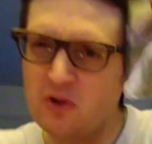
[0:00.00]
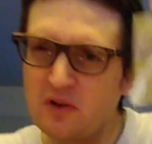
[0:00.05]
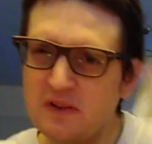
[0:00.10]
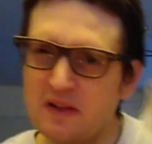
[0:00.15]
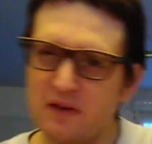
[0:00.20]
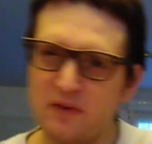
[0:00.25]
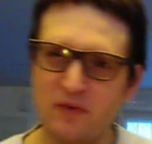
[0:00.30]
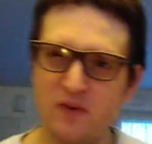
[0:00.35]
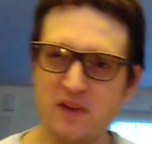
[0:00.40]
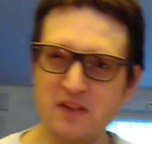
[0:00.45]

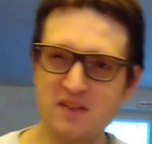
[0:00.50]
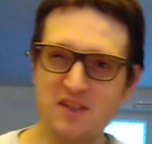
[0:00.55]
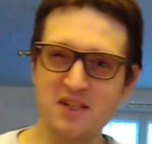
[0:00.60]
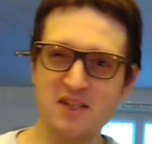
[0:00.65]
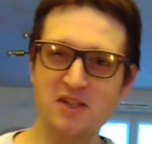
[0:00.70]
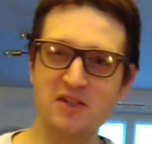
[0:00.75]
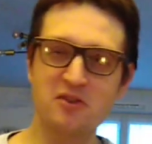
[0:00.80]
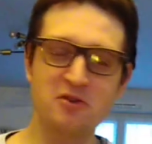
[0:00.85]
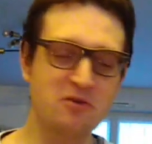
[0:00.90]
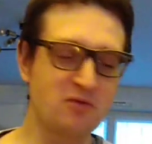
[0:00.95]
collier
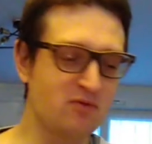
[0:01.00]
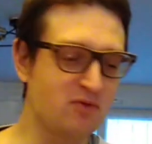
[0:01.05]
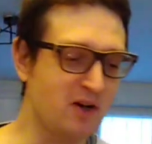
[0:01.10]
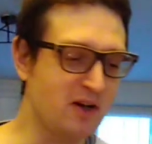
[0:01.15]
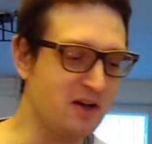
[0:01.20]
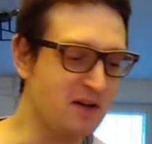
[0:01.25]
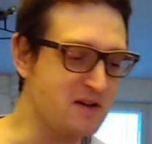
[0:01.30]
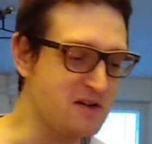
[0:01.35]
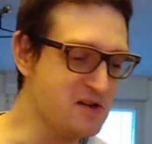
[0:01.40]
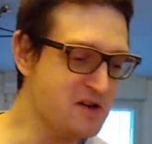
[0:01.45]
fétiche, tu
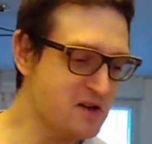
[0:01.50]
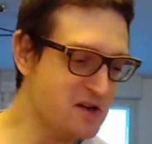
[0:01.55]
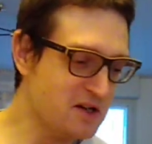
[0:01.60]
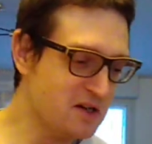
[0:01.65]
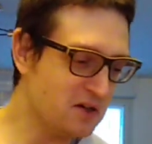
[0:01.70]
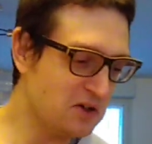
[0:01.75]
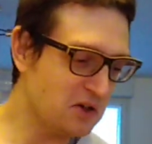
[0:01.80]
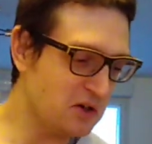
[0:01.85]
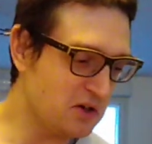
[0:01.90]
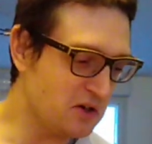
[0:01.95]
vois
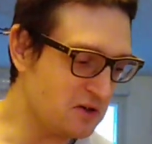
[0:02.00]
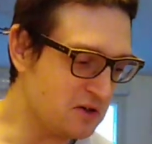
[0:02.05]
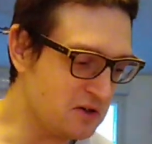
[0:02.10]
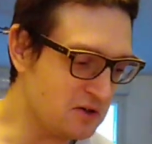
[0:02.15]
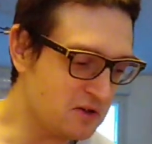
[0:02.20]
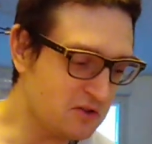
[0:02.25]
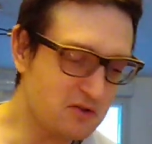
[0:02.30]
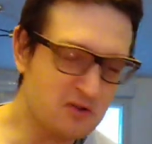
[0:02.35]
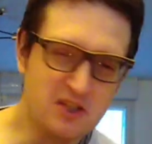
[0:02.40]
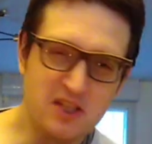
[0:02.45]

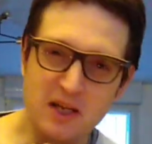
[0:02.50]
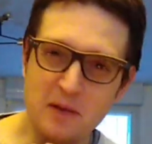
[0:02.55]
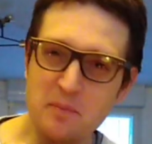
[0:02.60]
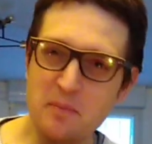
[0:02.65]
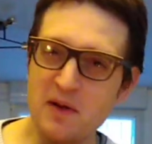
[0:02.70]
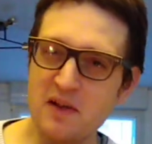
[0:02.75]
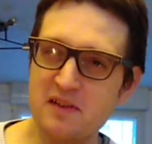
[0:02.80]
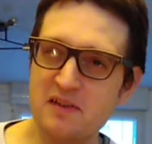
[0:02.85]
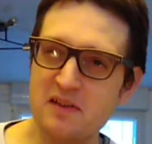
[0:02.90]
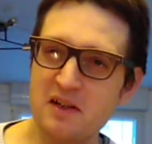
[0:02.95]
euh, dans
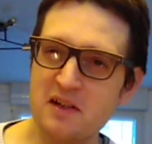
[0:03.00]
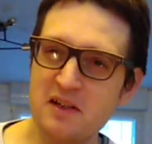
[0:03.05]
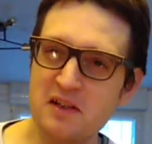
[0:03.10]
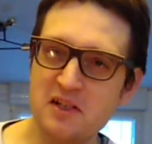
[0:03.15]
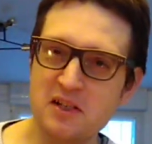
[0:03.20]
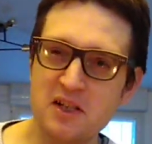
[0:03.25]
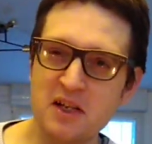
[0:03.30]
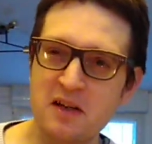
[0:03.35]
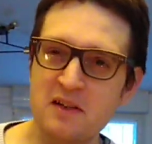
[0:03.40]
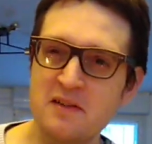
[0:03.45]
chaque pince à
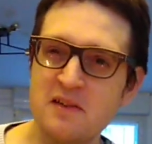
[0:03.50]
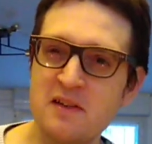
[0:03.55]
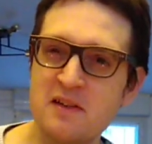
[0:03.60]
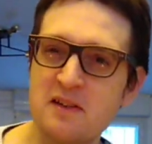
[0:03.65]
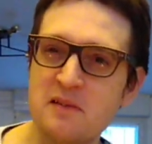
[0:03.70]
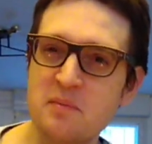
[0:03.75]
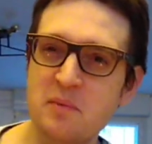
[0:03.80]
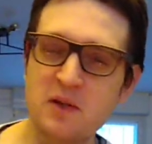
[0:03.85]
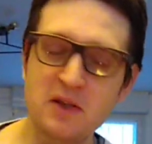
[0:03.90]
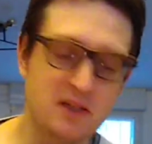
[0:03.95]
linge, il y a un
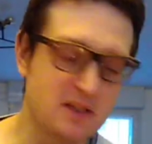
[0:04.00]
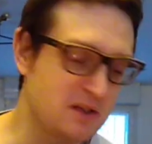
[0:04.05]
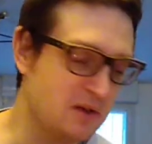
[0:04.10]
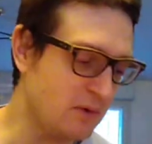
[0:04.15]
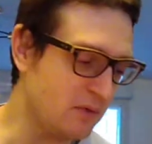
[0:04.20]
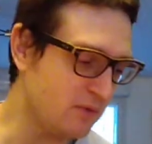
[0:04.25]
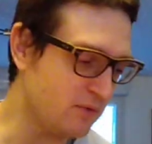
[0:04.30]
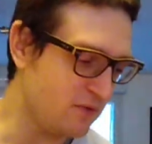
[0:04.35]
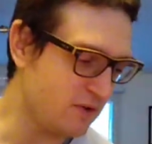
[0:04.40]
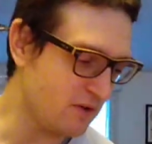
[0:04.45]
esprit qui est
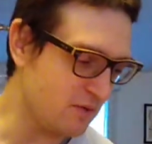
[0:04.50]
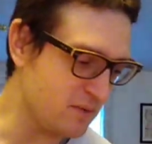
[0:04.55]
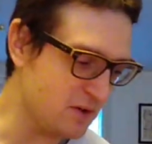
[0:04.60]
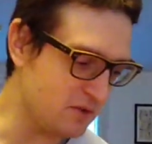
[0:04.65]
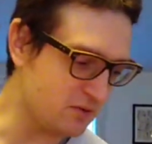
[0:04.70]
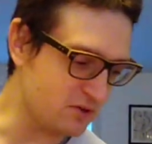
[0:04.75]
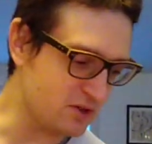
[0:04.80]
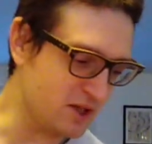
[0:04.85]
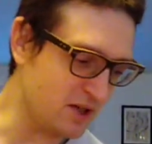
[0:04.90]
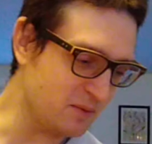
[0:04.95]
enfermé
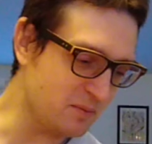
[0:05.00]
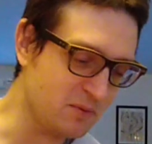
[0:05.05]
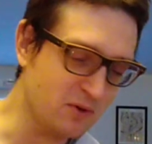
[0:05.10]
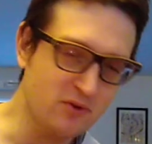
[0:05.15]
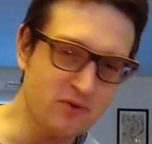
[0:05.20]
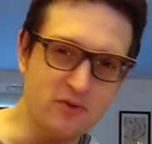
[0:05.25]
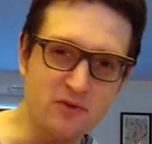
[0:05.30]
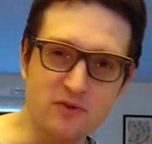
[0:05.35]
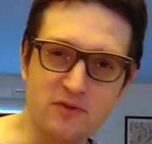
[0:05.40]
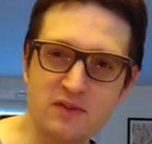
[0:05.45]
dans chaque
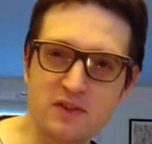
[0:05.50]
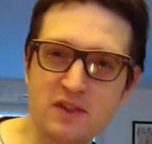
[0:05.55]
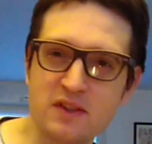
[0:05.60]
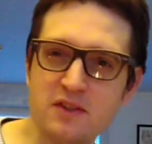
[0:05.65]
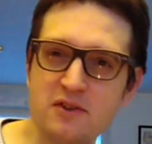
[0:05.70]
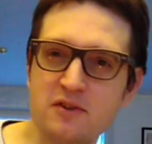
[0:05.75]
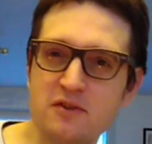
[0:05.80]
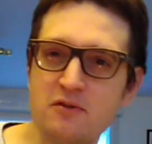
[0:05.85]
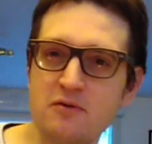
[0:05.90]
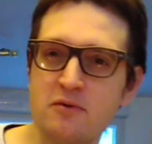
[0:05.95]
bande de
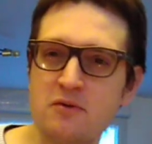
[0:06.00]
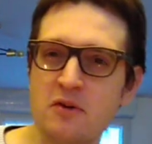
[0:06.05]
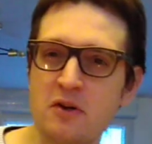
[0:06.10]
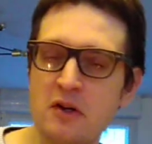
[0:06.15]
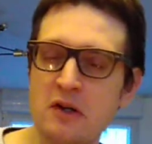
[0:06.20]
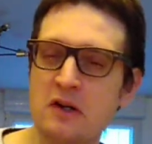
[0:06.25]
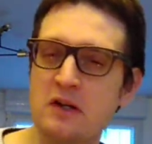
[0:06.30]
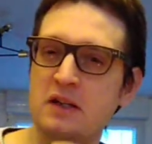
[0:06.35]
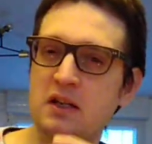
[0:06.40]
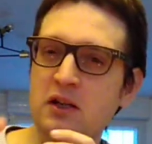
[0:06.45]
tissu.
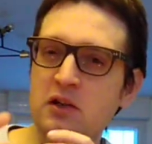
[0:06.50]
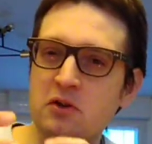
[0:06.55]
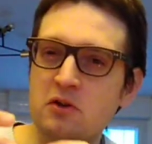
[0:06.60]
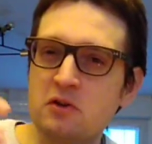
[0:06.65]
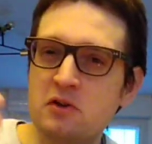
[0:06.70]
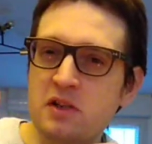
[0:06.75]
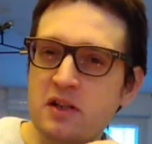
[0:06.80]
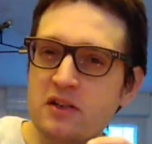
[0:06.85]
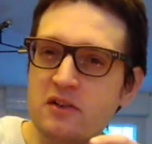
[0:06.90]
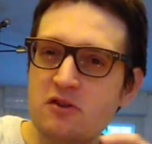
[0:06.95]
Il y a une
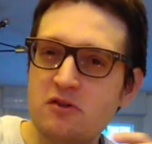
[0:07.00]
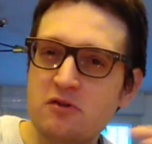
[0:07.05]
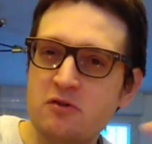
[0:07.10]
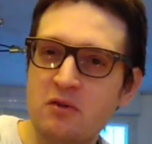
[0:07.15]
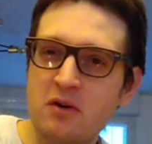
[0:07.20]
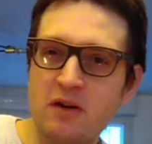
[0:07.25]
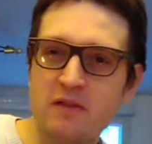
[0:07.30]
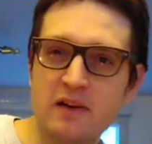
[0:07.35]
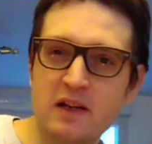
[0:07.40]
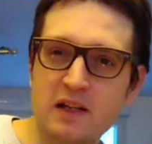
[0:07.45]

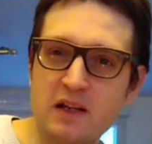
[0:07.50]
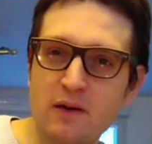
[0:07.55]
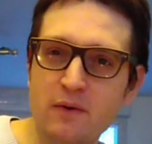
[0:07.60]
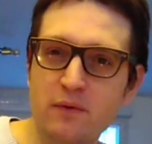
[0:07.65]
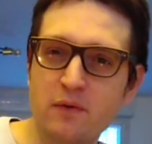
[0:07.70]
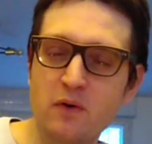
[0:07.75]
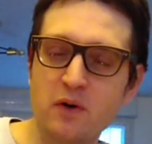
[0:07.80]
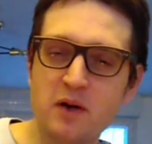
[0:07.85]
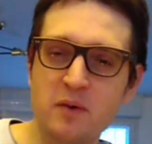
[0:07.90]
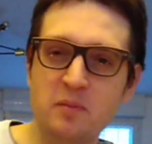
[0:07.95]
connexion avec la
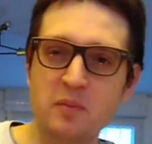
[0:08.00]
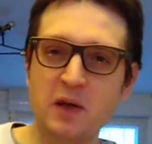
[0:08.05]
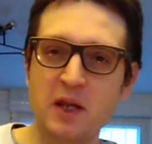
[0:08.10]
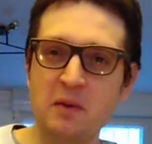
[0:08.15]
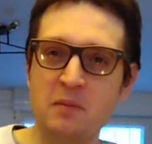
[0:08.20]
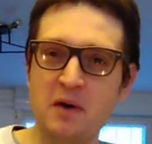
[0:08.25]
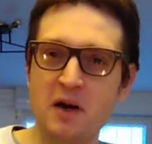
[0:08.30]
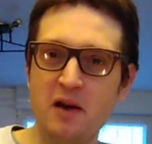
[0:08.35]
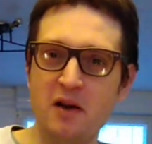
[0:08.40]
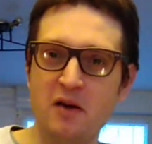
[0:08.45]
forêt
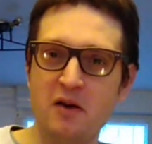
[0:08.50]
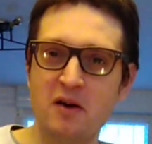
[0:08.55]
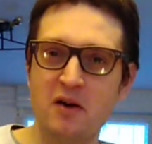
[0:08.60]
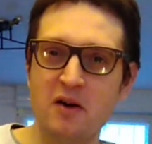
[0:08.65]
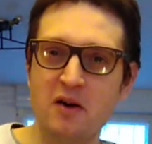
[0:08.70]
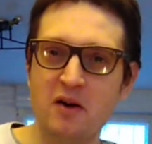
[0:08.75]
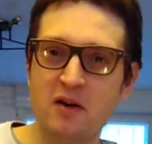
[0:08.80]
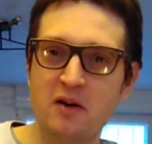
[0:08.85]
primale.